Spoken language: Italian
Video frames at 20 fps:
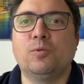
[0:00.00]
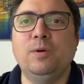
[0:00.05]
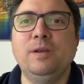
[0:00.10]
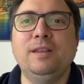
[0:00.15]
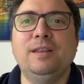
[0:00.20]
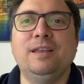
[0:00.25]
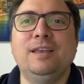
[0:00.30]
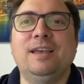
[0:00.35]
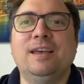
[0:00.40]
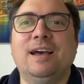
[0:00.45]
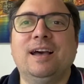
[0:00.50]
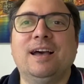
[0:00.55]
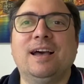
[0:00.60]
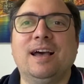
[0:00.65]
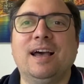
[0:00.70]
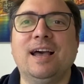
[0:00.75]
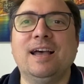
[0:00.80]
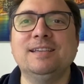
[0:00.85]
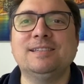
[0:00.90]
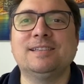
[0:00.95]

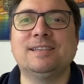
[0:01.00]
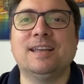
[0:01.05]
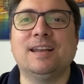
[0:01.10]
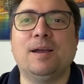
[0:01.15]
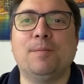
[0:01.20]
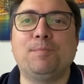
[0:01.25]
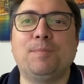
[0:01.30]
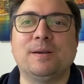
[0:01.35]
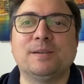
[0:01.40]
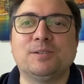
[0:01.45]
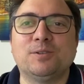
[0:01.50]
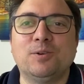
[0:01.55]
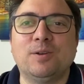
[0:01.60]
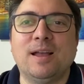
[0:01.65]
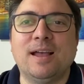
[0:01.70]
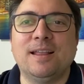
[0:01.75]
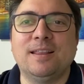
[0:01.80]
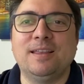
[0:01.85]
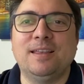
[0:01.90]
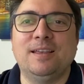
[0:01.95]
Quindi essere
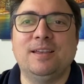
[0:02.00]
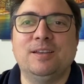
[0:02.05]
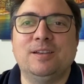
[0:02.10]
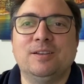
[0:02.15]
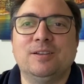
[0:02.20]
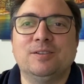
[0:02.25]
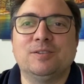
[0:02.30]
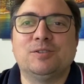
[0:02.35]
appassionati